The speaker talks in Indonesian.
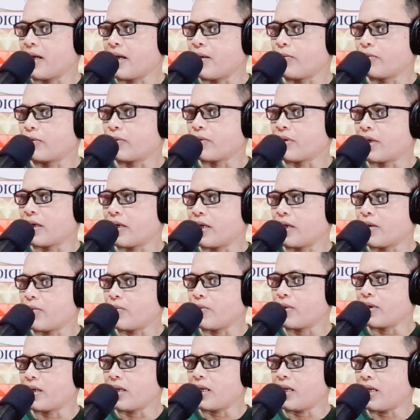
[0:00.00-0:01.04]
untuk Didi
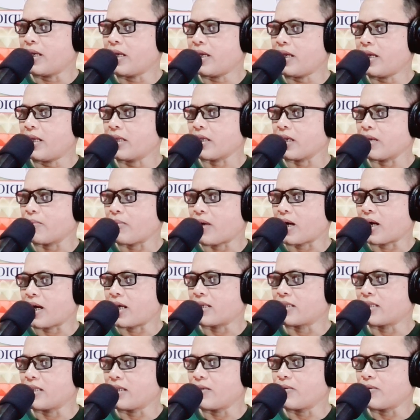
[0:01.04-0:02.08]
Nugi terima
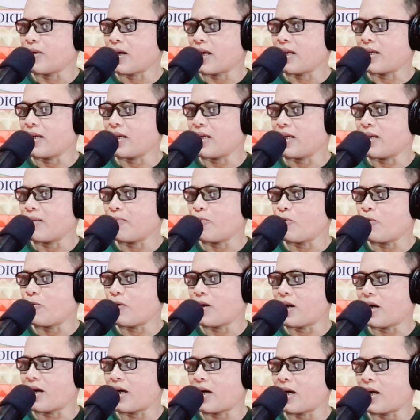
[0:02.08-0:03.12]
kasih juga nih
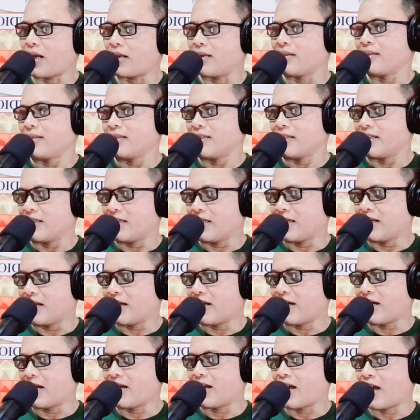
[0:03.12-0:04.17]
buat
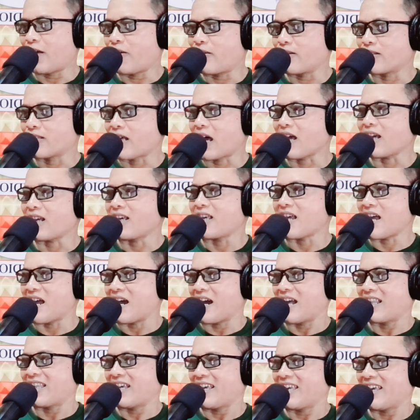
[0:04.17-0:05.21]
ya lawan sarinya
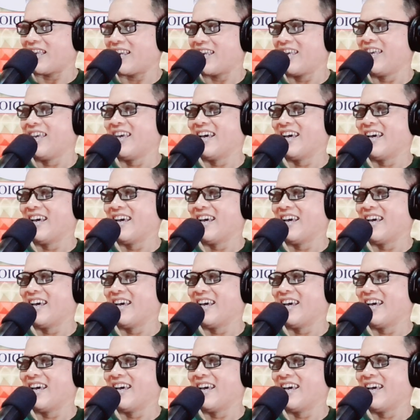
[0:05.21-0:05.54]
katanya nih